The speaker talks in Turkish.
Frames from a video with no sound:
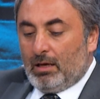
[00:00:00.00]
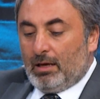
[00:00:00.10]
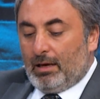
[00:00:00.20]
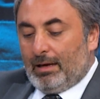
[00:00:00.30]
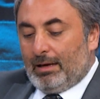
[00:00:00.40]

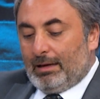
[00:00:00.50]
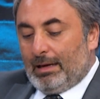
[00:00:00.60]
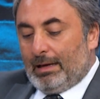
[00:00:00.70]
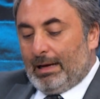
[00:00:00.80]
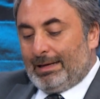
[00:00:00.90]
E,
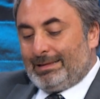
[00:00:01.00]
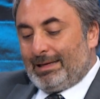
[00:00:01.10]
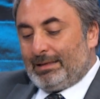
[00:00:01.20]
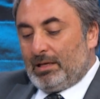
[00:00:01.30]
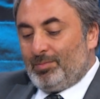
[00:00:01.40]

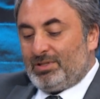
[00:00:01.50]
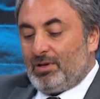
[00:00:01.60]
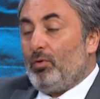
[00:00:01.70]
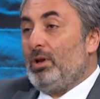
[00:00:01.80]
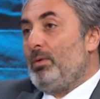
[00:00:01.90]
erkeklerimiz de
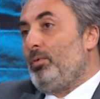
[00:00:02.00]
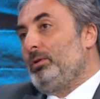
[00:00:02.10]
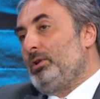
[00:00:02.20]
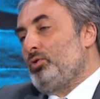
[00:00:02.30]
voleybolda